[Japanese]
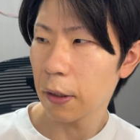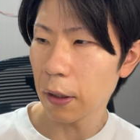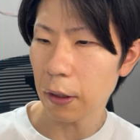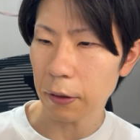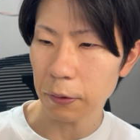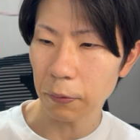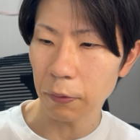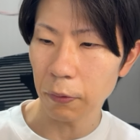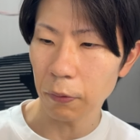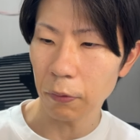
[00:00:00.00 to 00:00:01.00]
何かそ
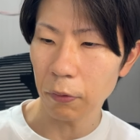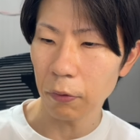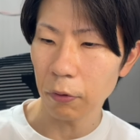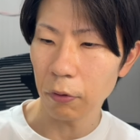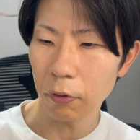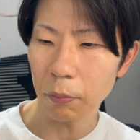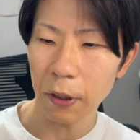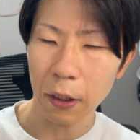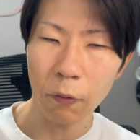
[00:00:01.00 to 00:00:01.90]
の、まあ、